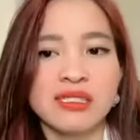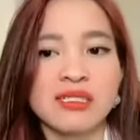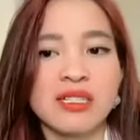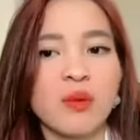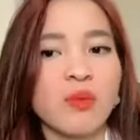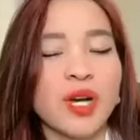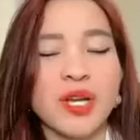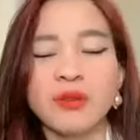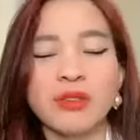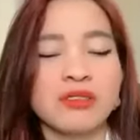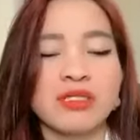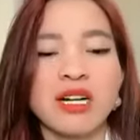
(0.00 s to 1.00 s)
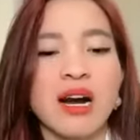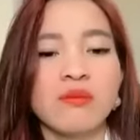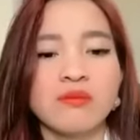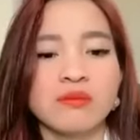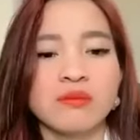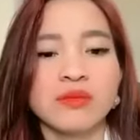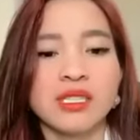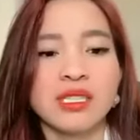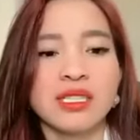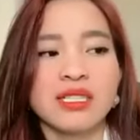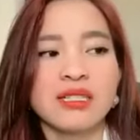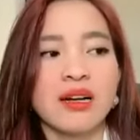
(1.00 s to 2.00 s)
nó không có hiểu từ không.
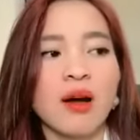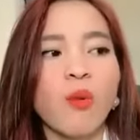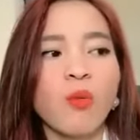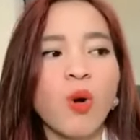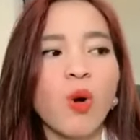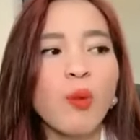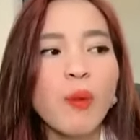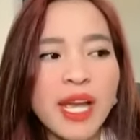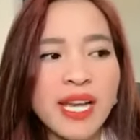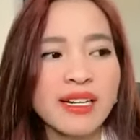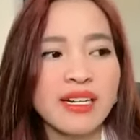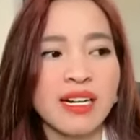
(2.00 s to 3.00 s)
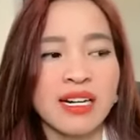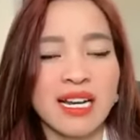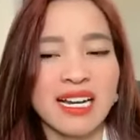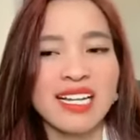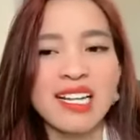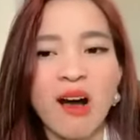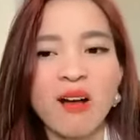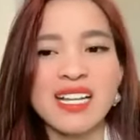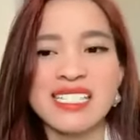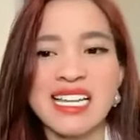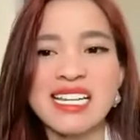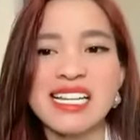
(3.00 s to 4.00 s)
Nó không có biết rằng là cái đó
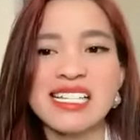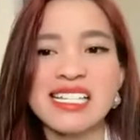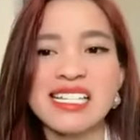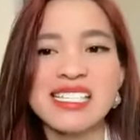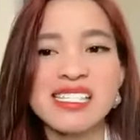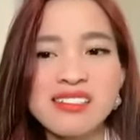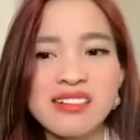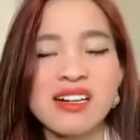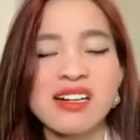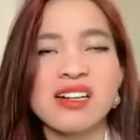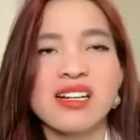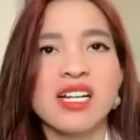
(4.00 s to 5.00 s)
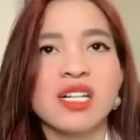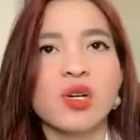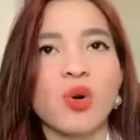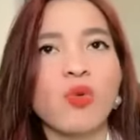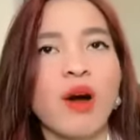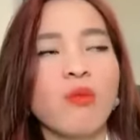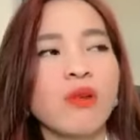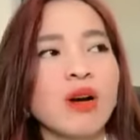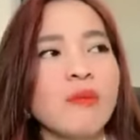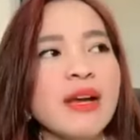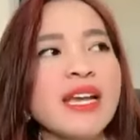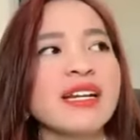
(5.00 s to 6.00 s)
đã xảy ra chưa. Nó cũng không
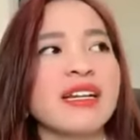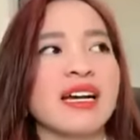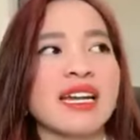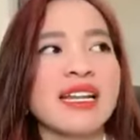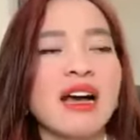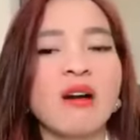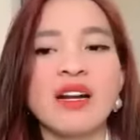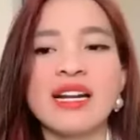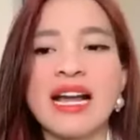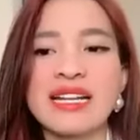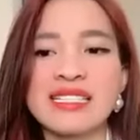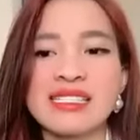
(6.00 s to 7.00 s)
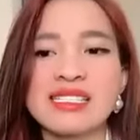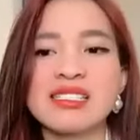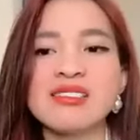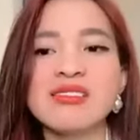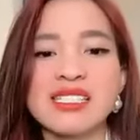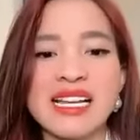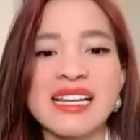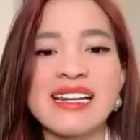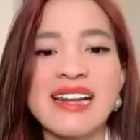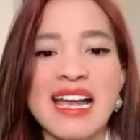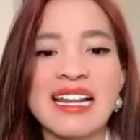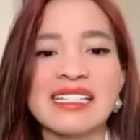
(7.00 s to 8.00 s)
có biết là cái đó nó đã chưa xảy
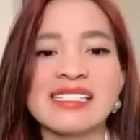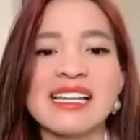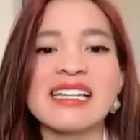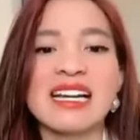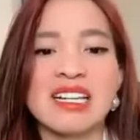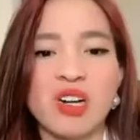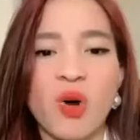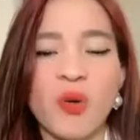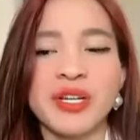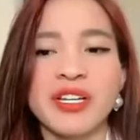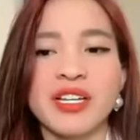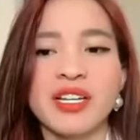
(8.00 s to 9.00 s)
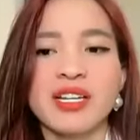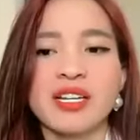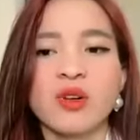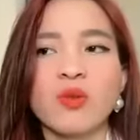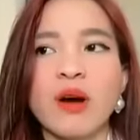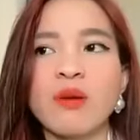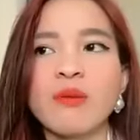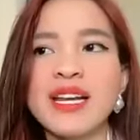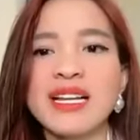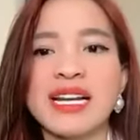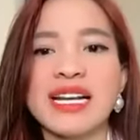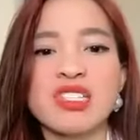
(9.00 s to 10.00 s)
ra hay là xảy ra rồi. Cũng không có
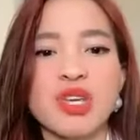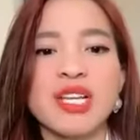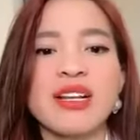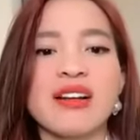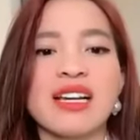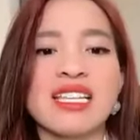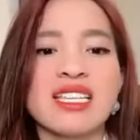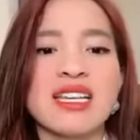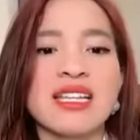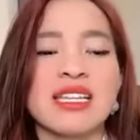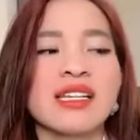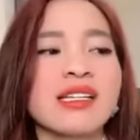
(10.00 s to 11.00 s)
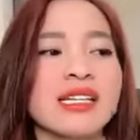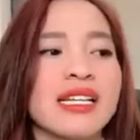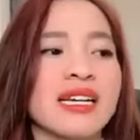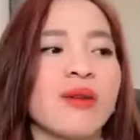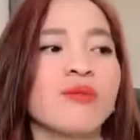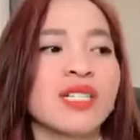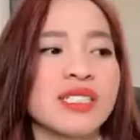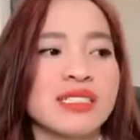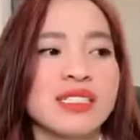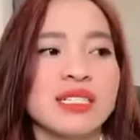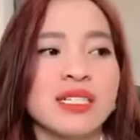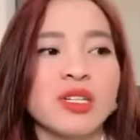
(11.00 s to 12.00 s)
biết là cái chuyện đó là cái chuyện anh chị thích hay là không thích.
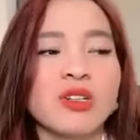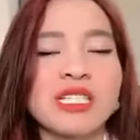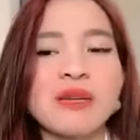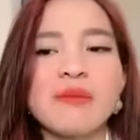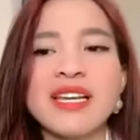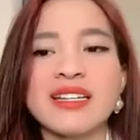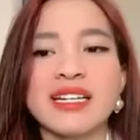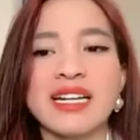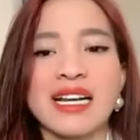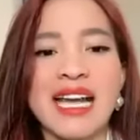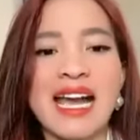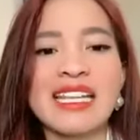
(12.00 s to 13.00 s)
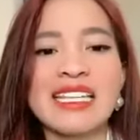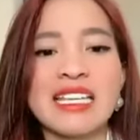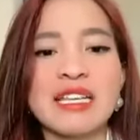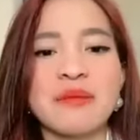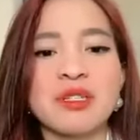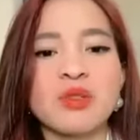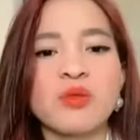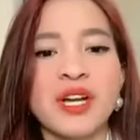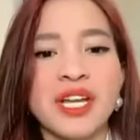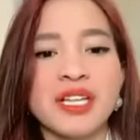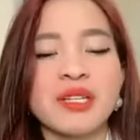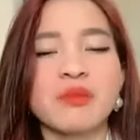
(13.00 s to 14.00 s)
Nó chỉ biết rằng là cái gì mà xuất
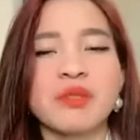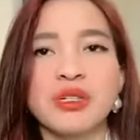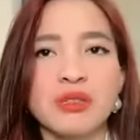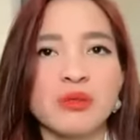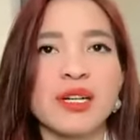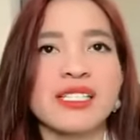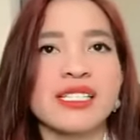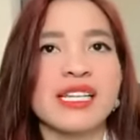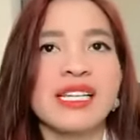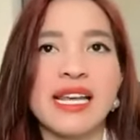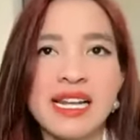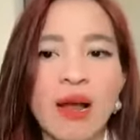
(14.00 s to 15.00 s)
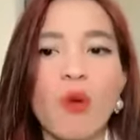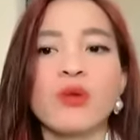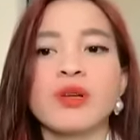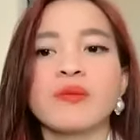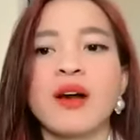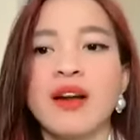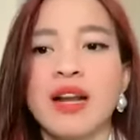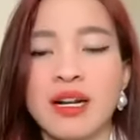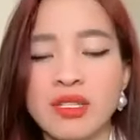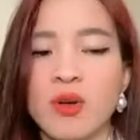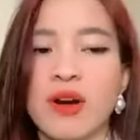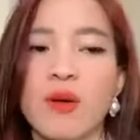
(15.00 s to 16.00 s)
hiện trong người của anh chị để lâu trong đó là
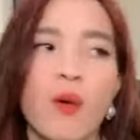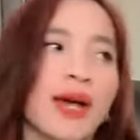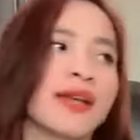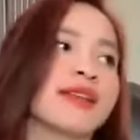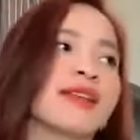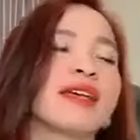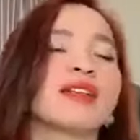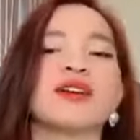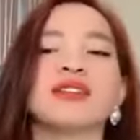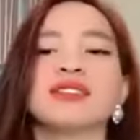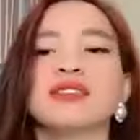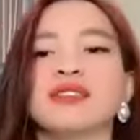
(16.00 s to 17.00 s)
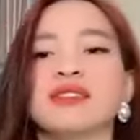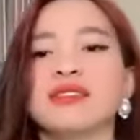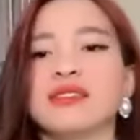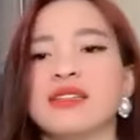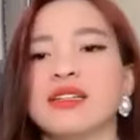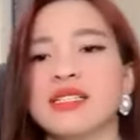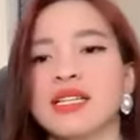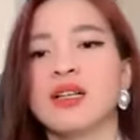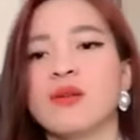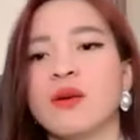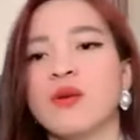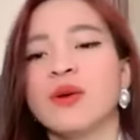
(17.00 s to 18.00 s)
nó cho ra ngoài. Vậy thôi. Anh chị
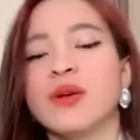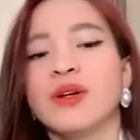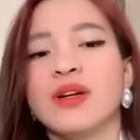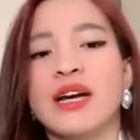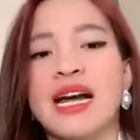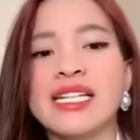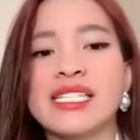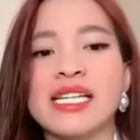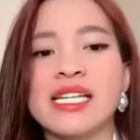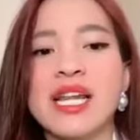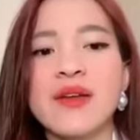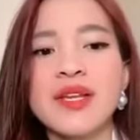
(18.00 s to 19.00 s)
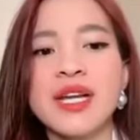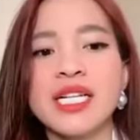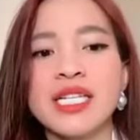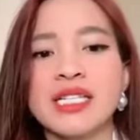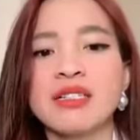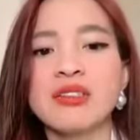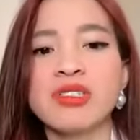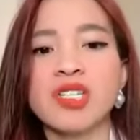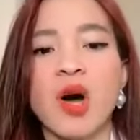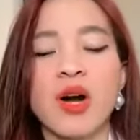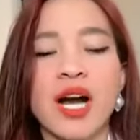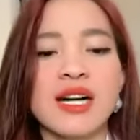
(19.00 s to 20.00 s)
hiểu không? Anh chị nếu như anh chị cứ
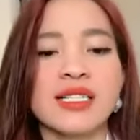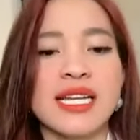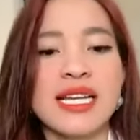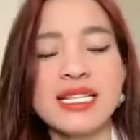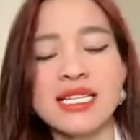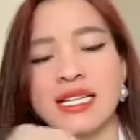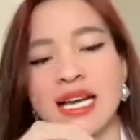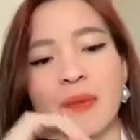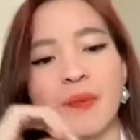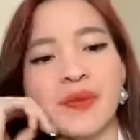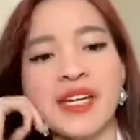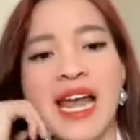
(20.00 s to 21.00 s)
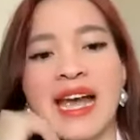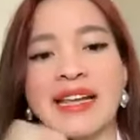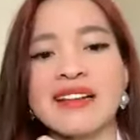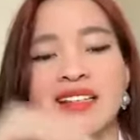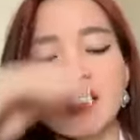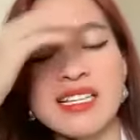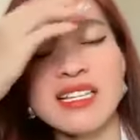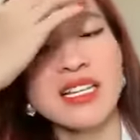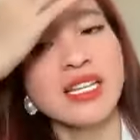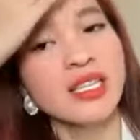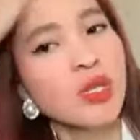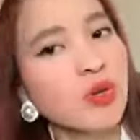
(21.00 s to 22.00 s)
cho cơ thể anh chị ngập tràn những cái suy
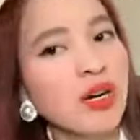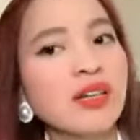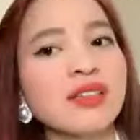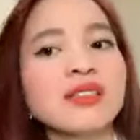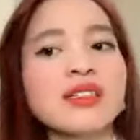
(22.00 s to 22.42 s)
nghĩ tiêu cực,